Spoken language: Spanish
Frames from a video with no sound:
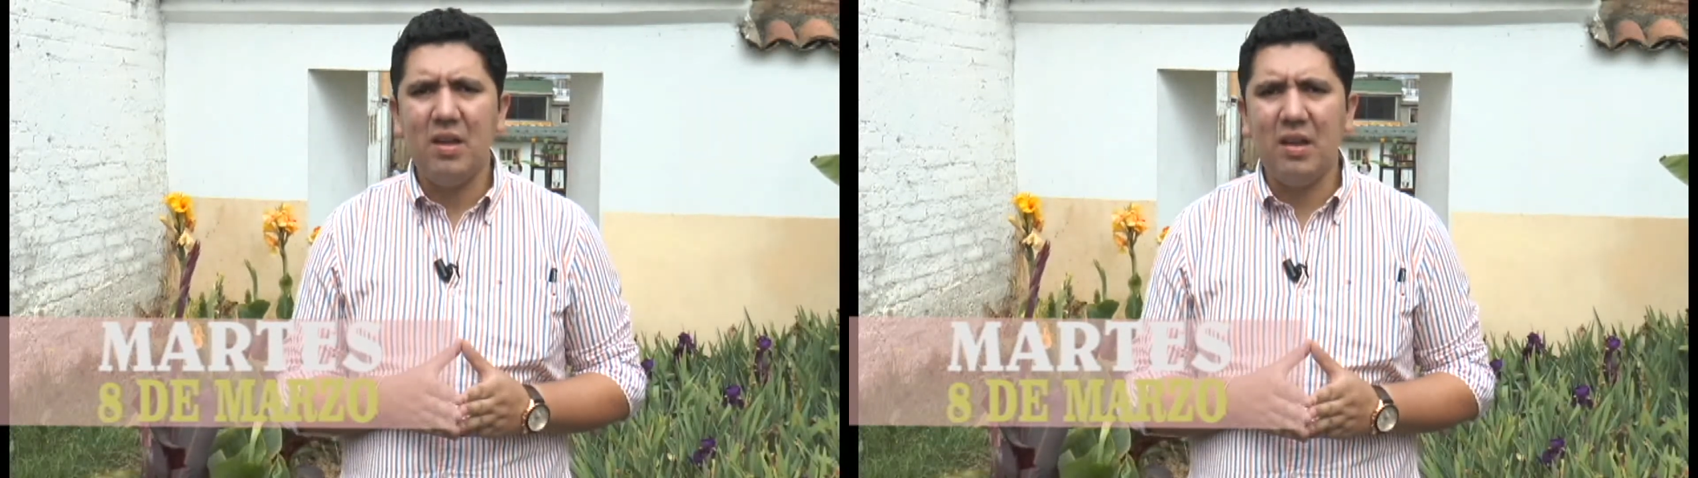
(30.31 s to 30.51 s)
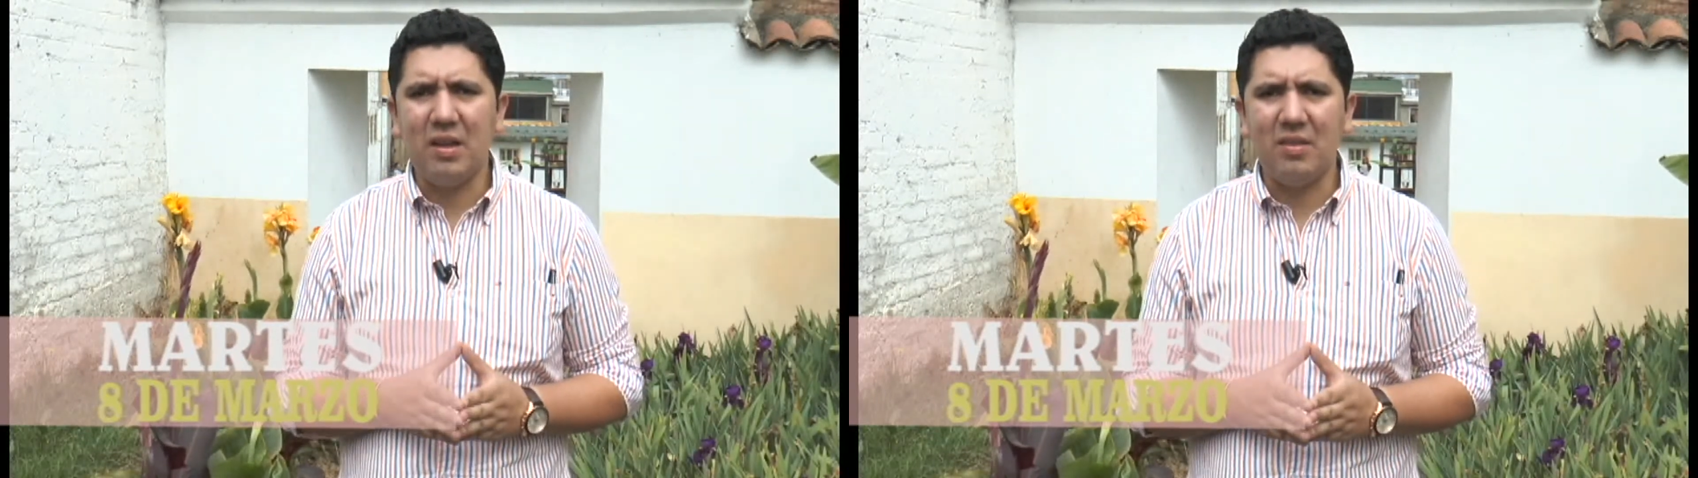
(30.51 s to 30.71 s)

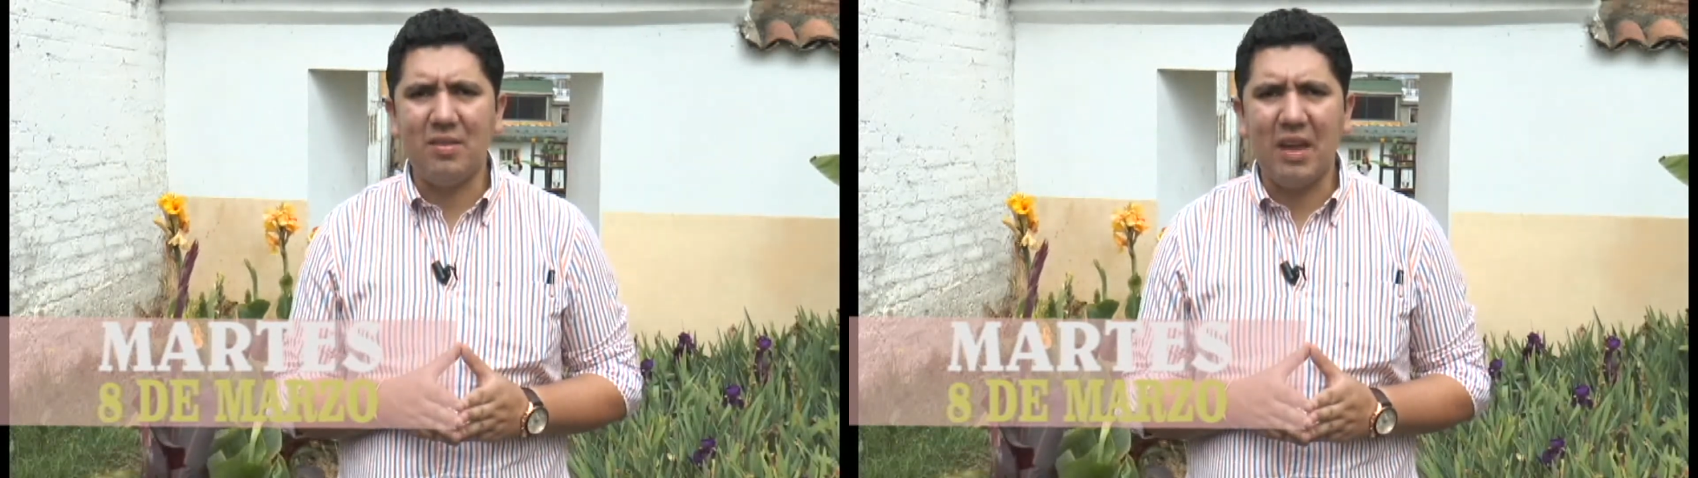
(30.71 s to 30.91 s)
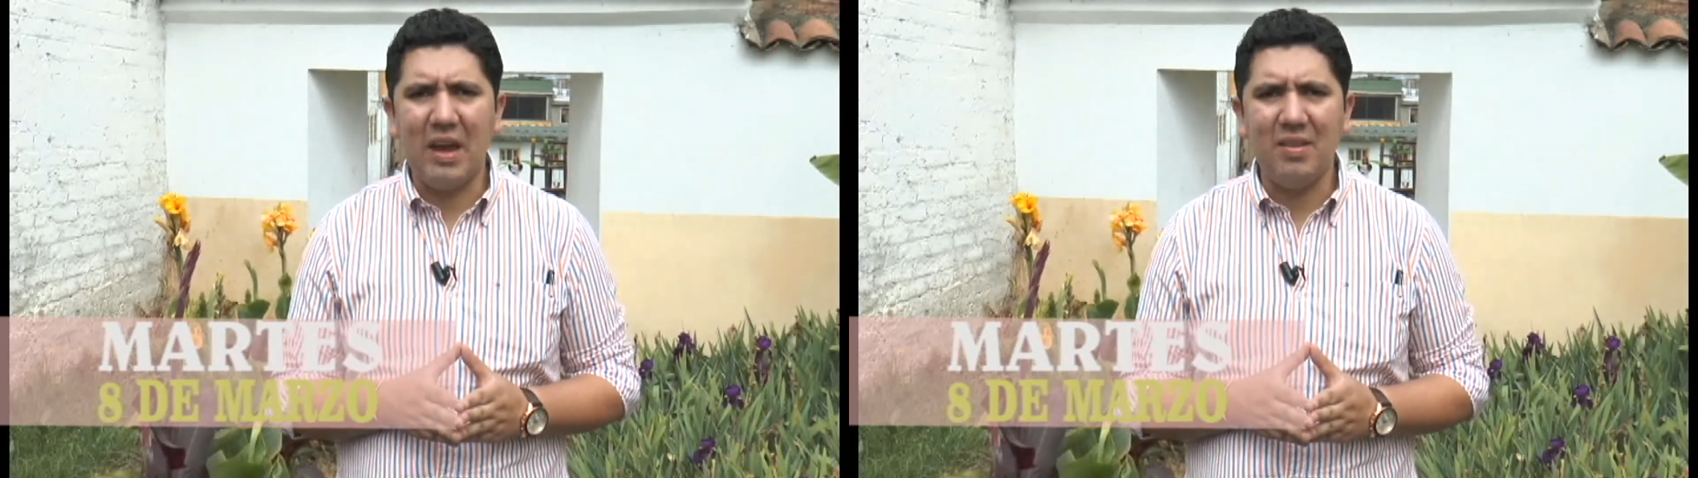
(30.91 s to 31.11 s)
y que se
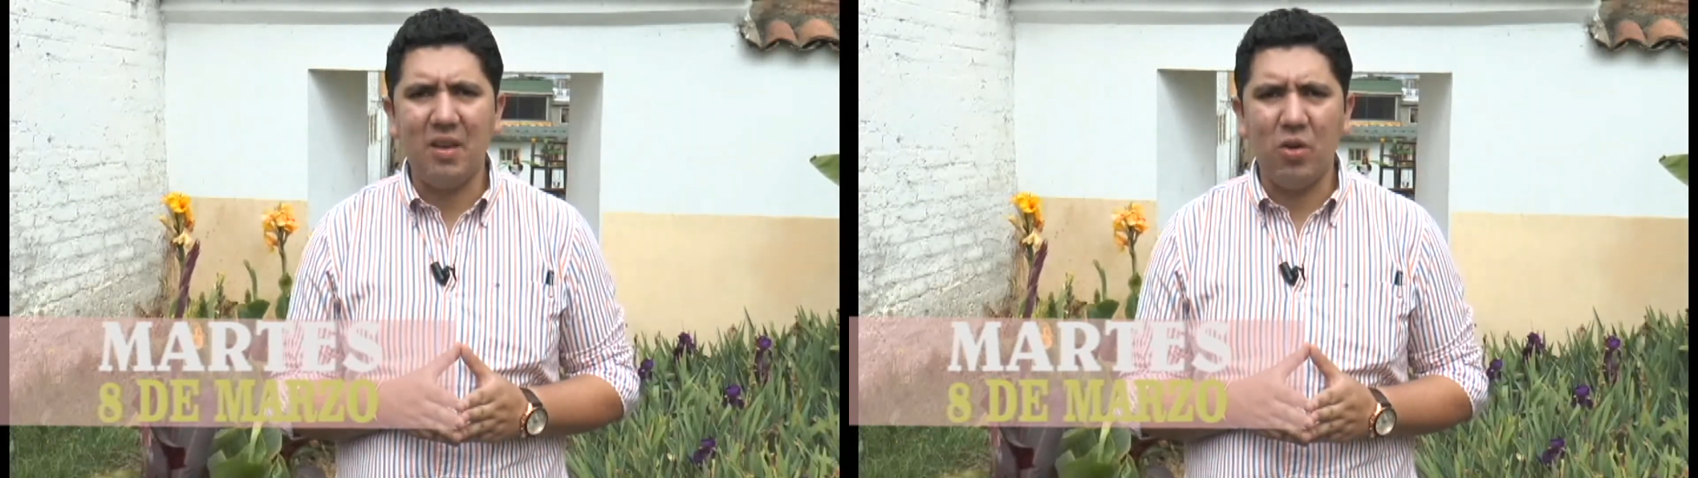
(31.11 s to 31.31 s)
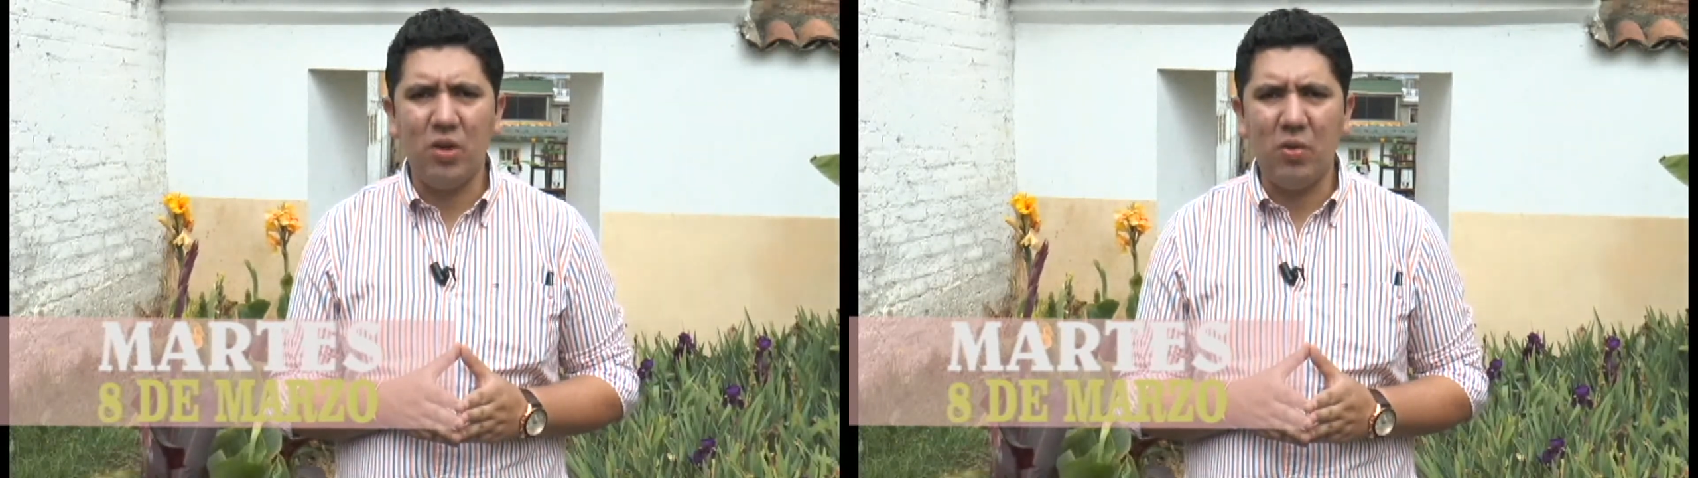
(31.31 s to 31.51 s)
estará
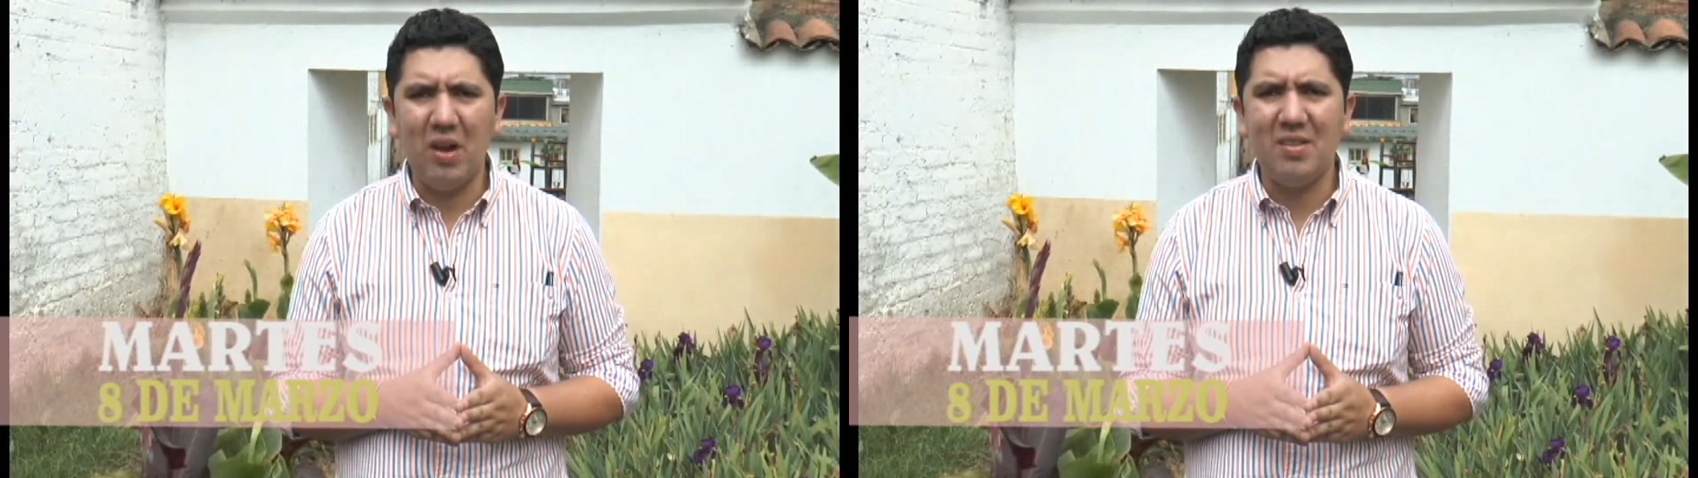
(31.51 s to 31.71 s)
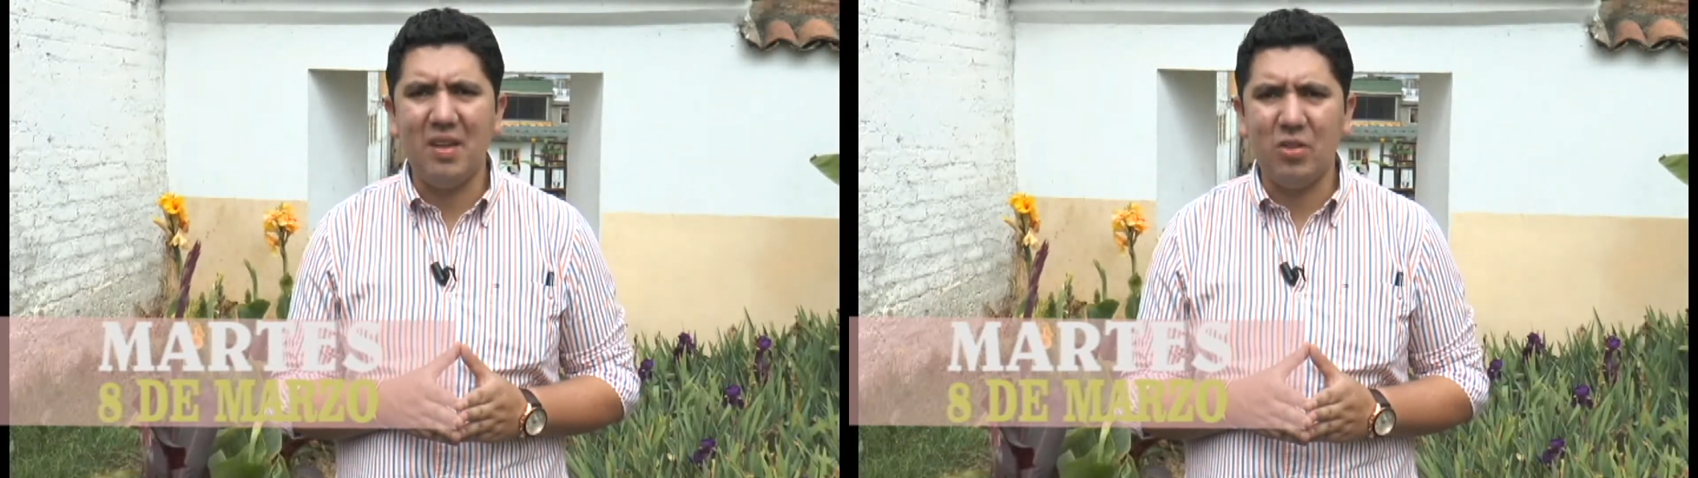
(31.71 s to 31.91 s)
desarrollando
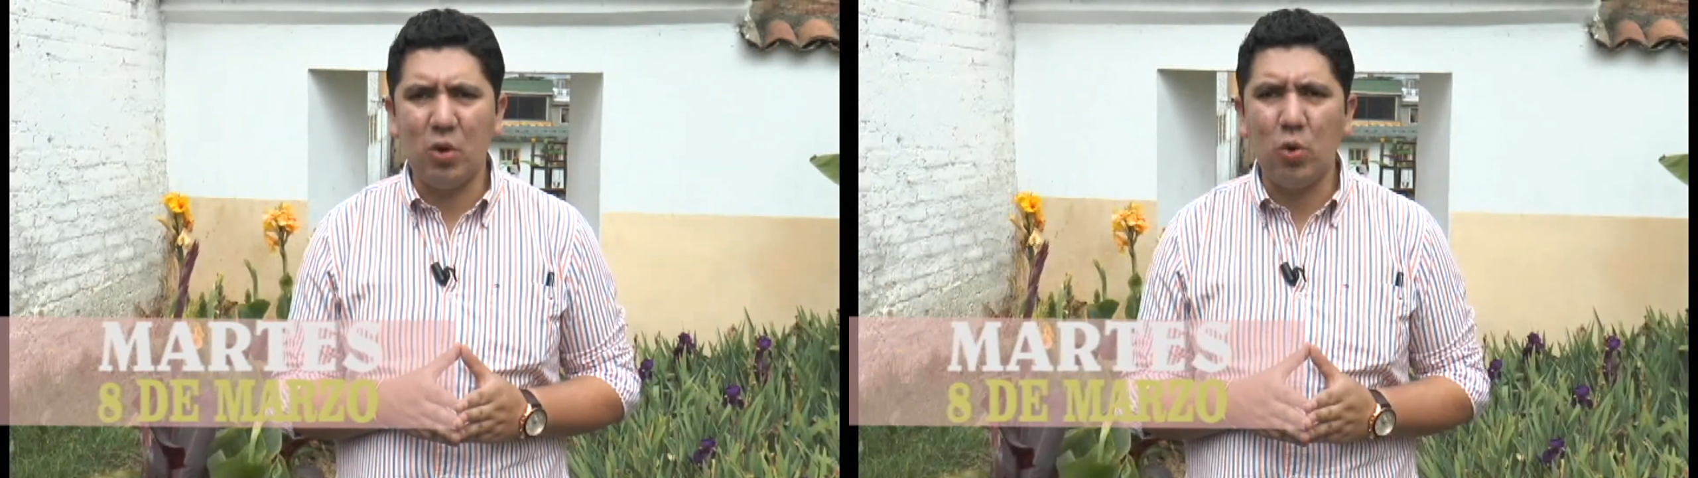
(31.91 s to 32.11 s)
en el Centro